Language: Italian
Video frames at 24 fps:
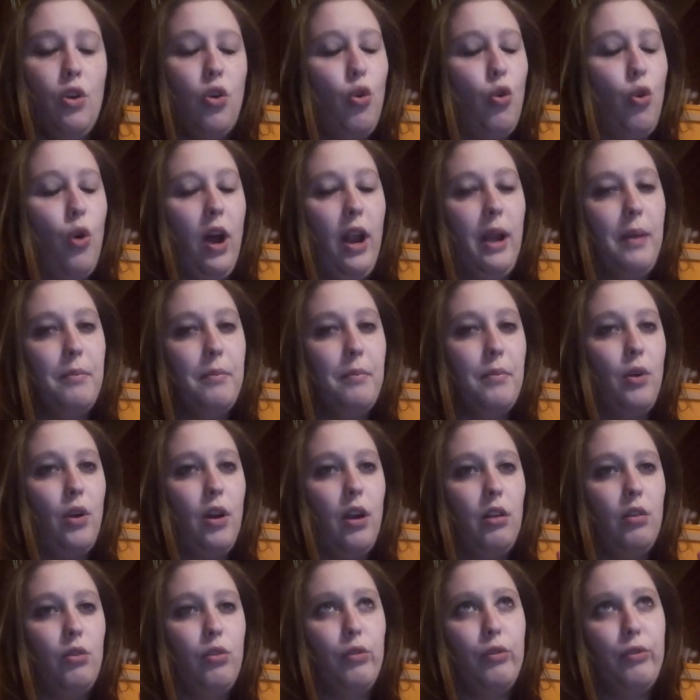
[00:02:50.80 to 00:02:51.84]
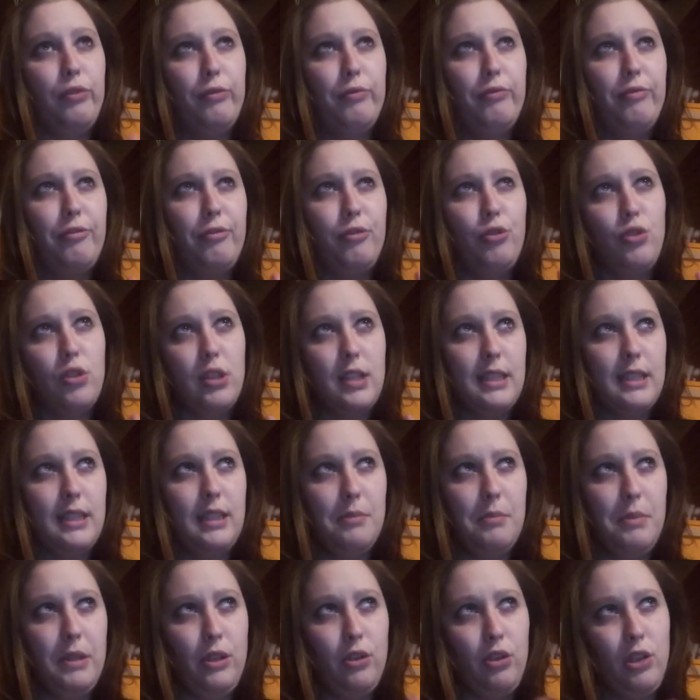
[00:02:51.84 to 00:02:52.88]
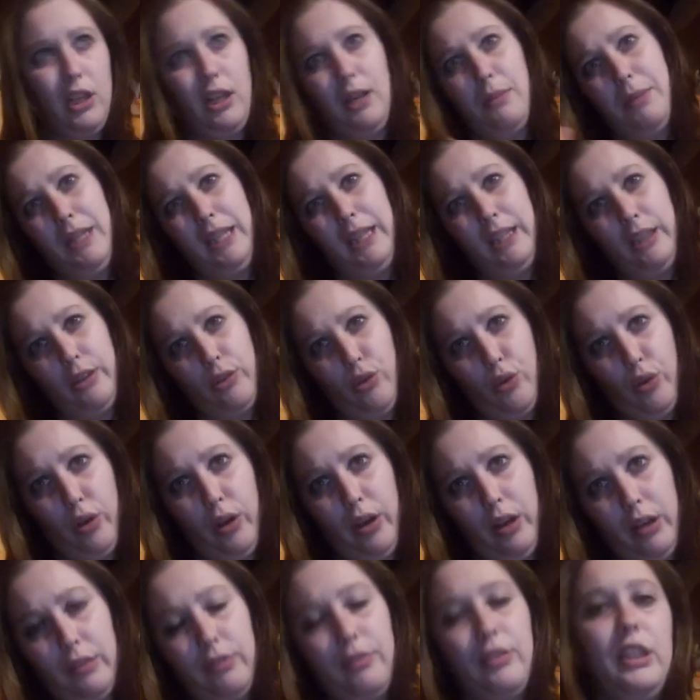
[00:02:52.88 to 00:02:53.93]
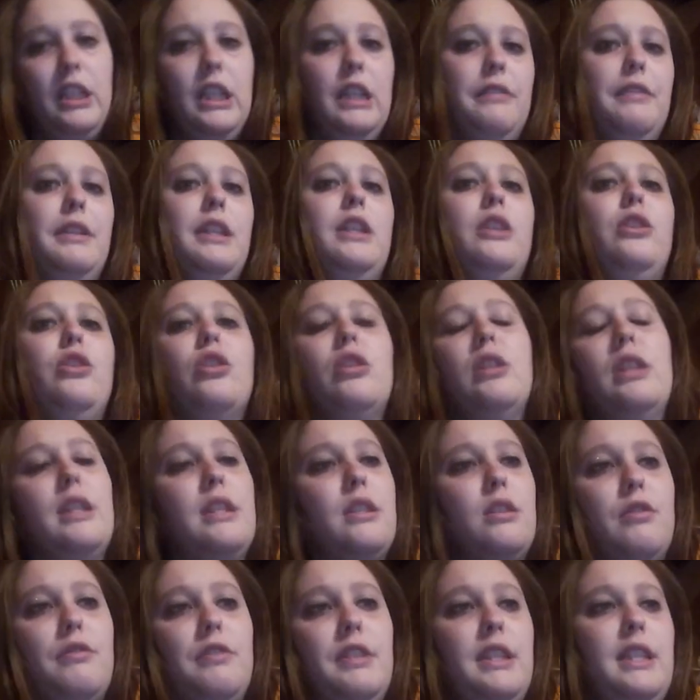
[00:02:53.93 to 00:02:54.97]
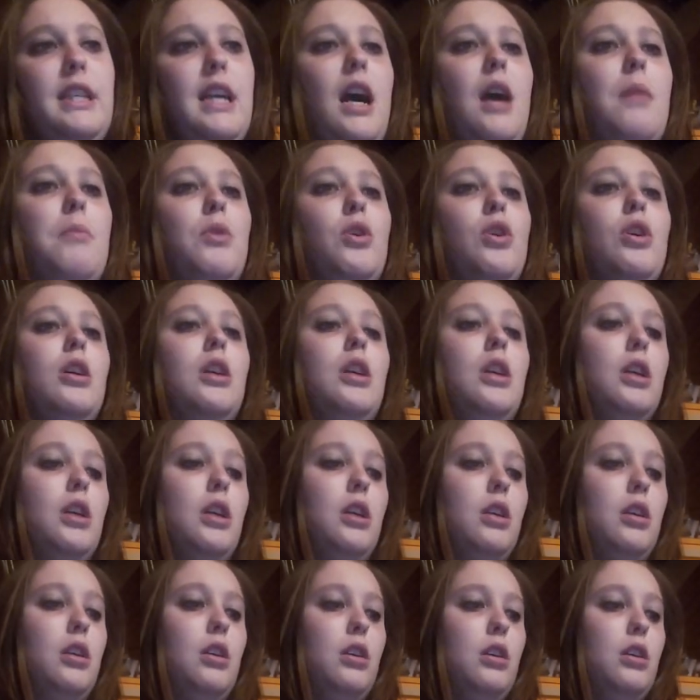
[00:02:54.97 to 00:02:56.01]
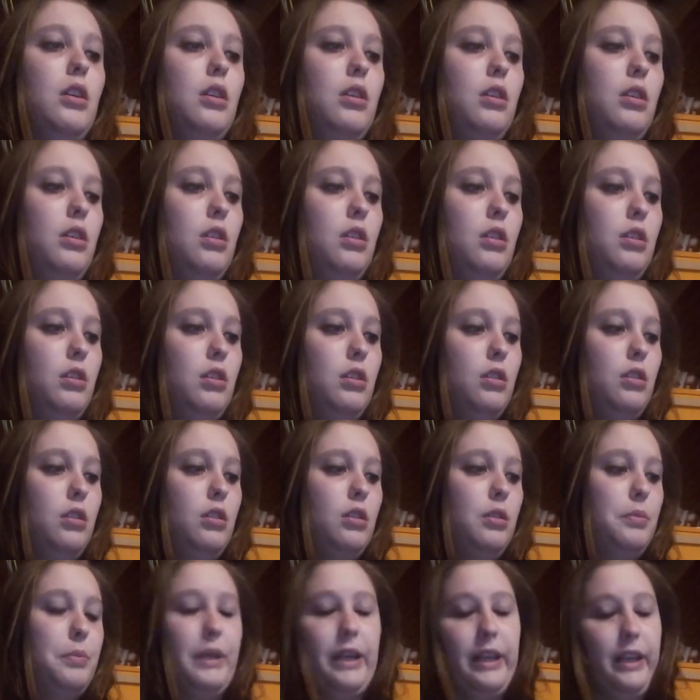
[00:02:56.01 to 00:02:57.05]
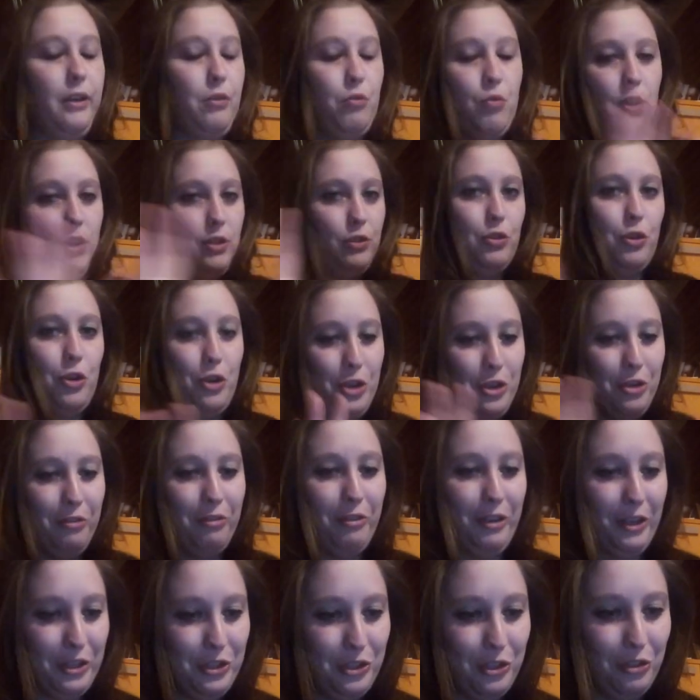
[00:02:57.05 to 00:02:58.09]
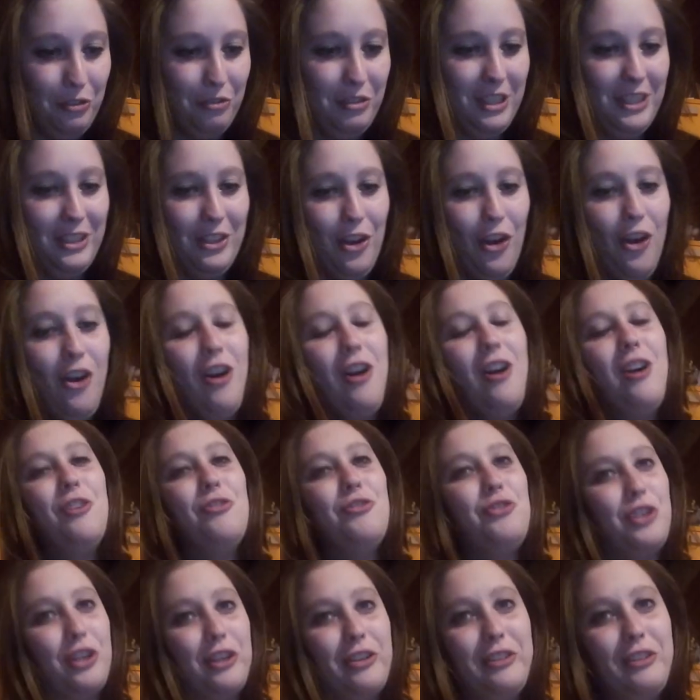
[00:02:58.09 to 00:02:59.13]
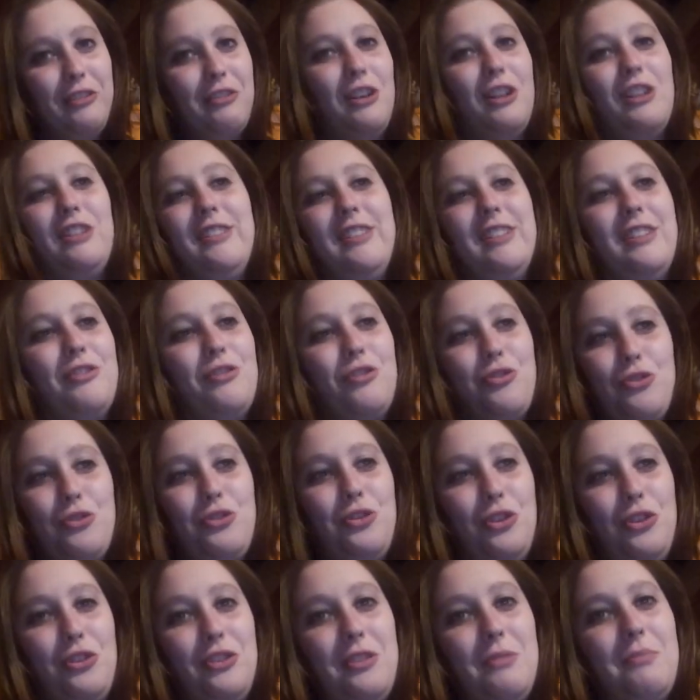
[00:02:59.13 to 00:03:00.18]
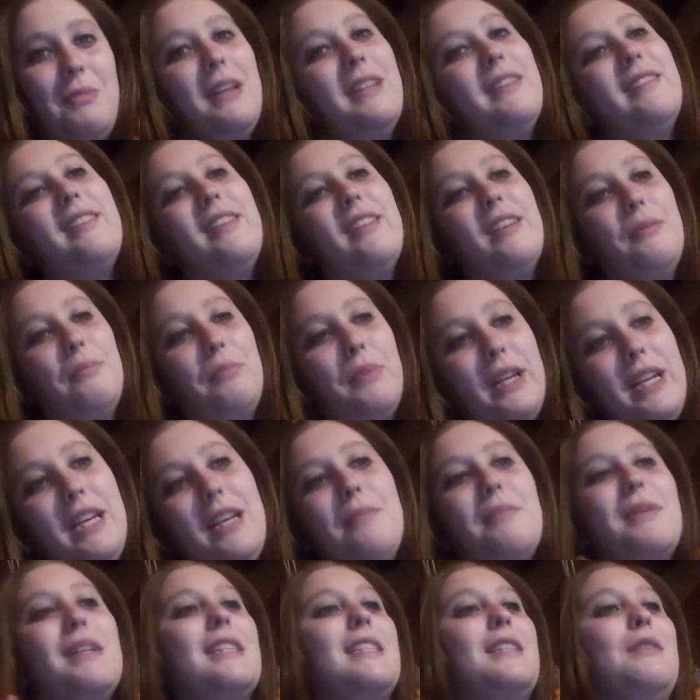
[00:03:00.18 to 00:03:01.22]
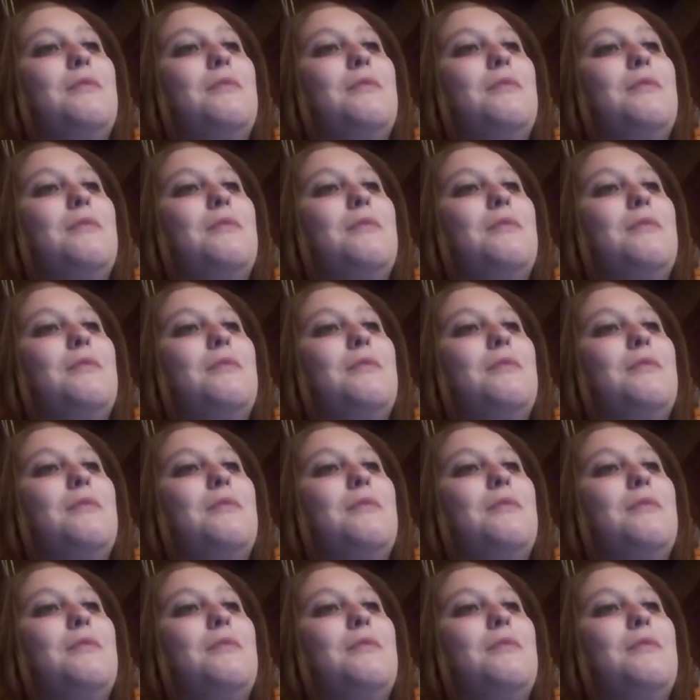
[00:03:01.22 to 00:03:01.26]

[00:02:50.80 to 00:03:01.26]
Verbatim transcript: o, al, o forse meglio che la metterò a fine video, adesso vediamo. Uh, perché quando io faccio i video certe volte non so se mettere prima,